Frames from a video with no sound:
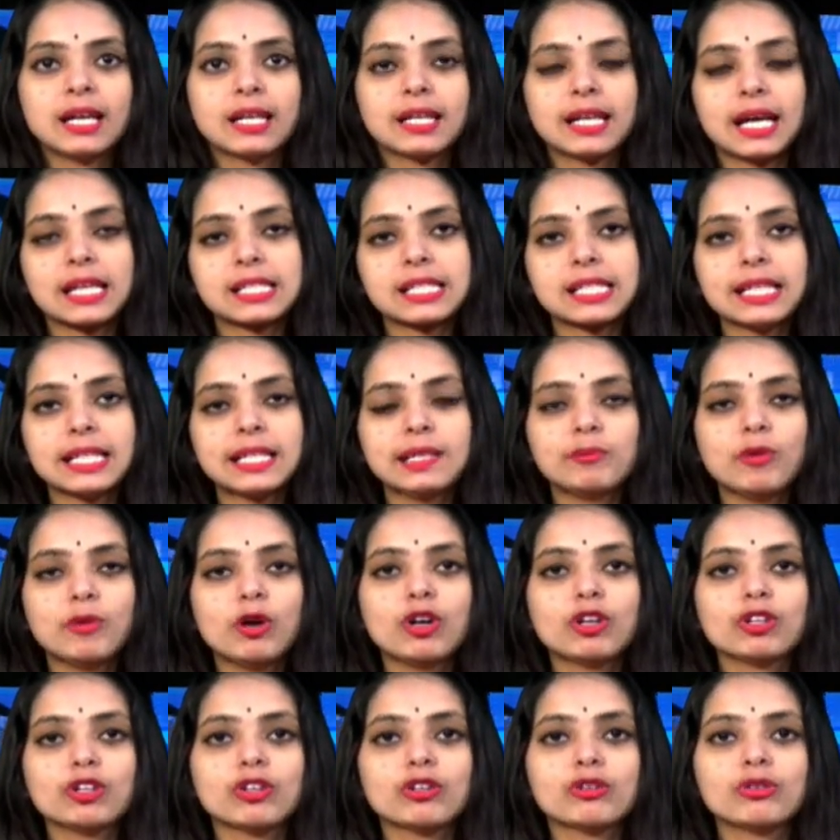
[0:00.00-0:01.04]
রাজশাহী
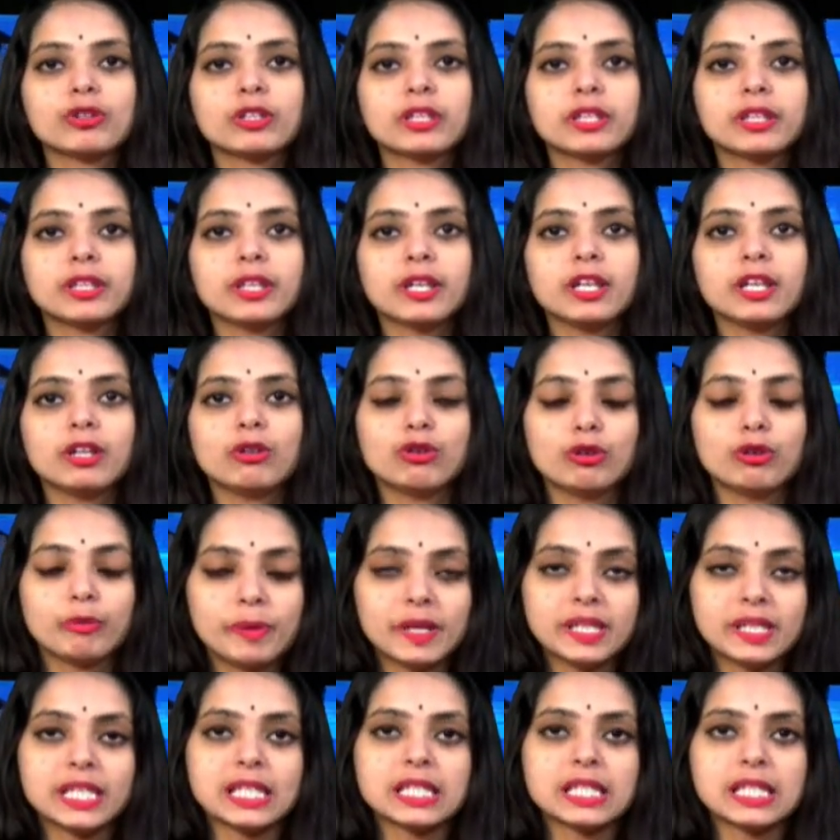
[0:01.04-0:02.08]
মহানগরীতে
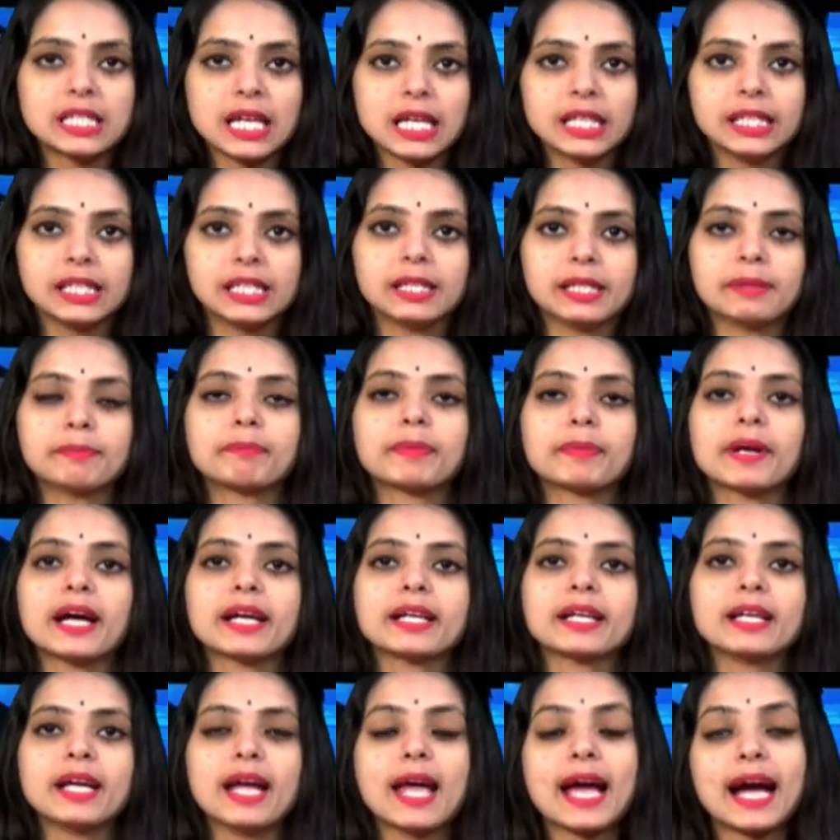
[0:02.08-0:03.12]
অভিযান চালিয়ে
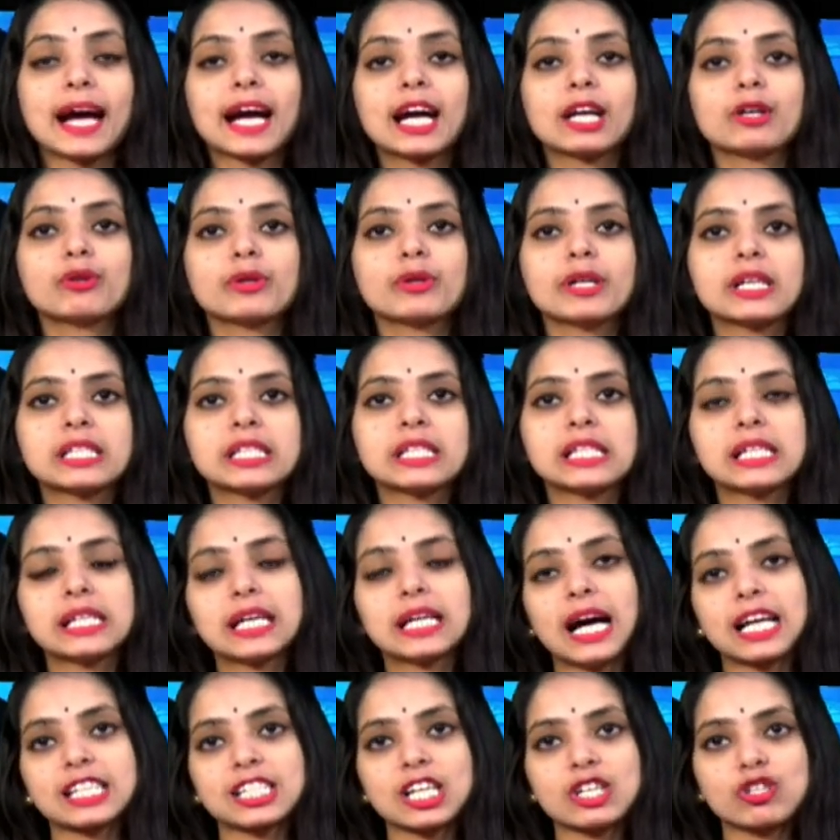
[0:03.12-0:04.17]
প্রায় এগারো কেজি
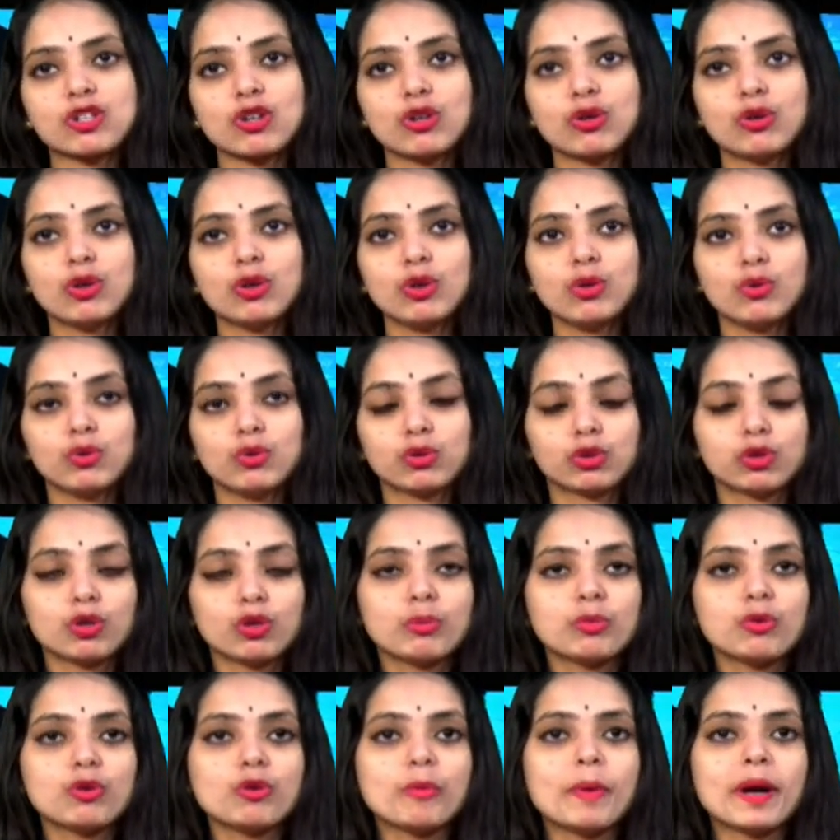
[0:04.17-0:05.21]
গাঁজাসহ
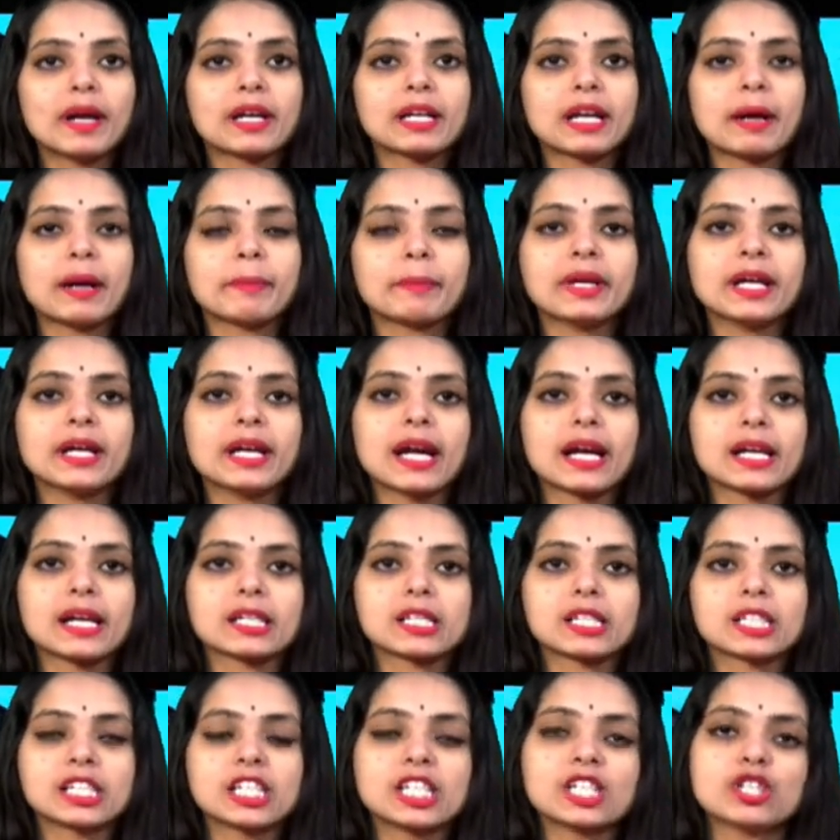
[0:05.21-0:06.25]
উত্তম কুমার নামে এক
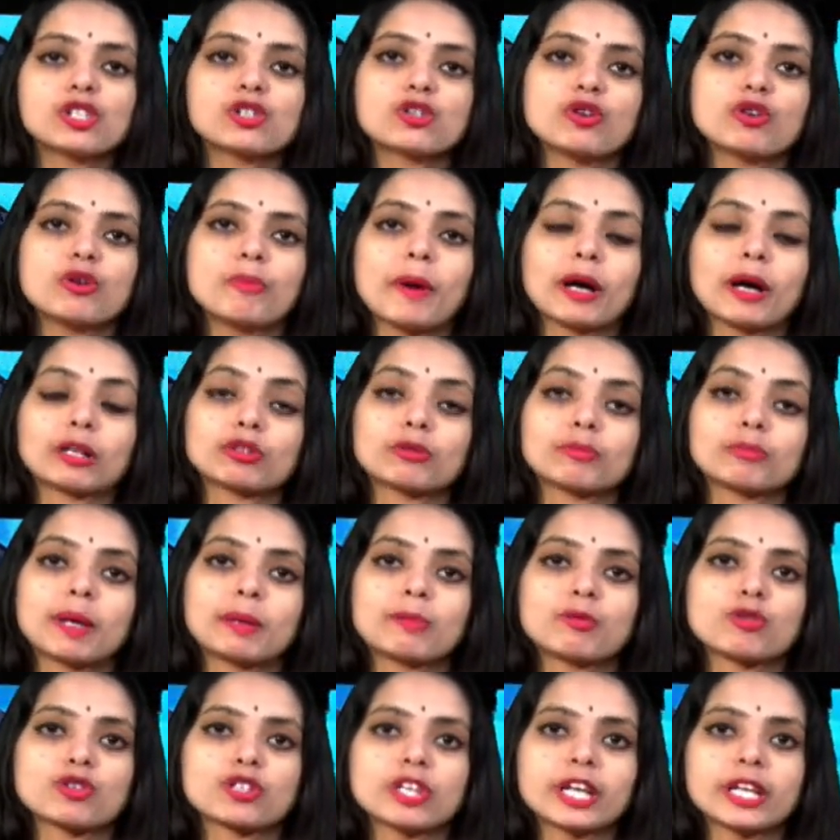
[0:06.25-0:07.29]
শীর্ষ মাদক
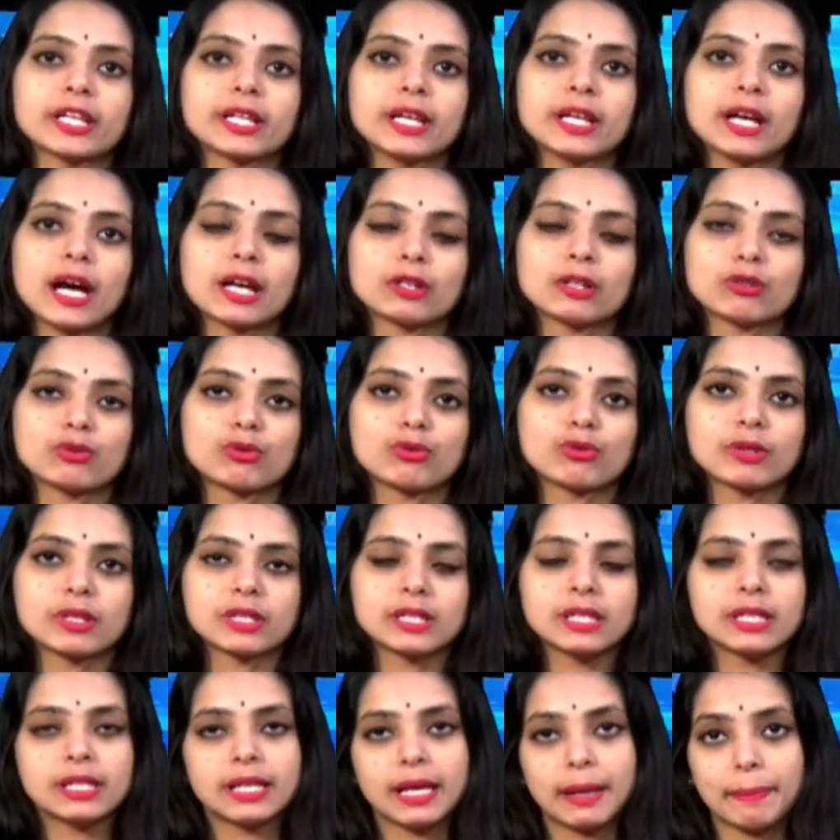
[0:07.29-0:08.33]
ব্যবসায়ীকে আটক
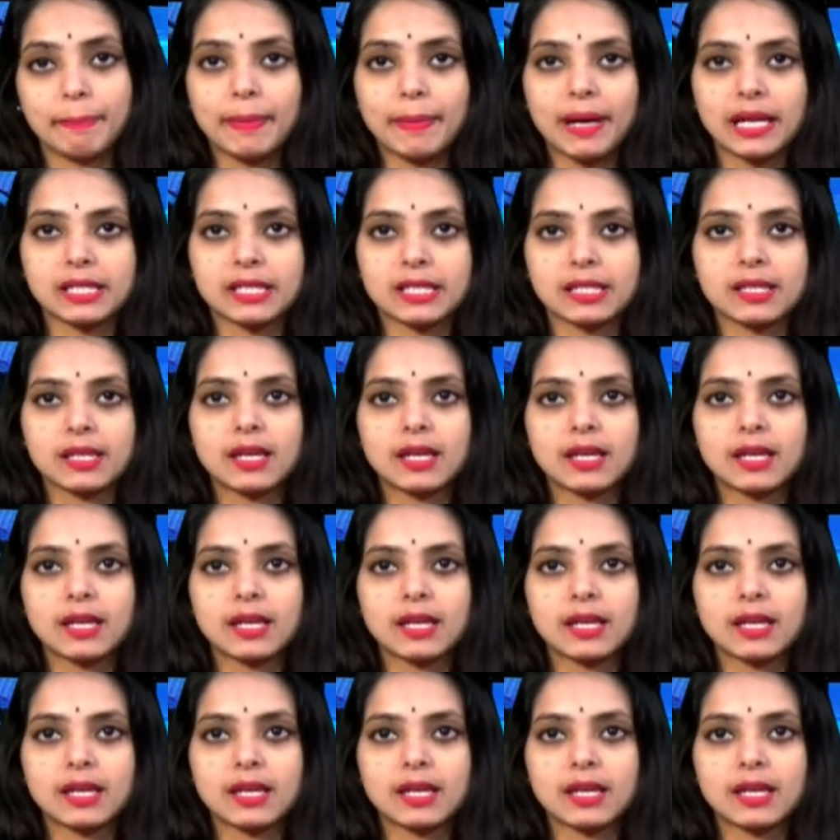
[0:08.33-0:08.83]
করেছে র্যাব পাঁচ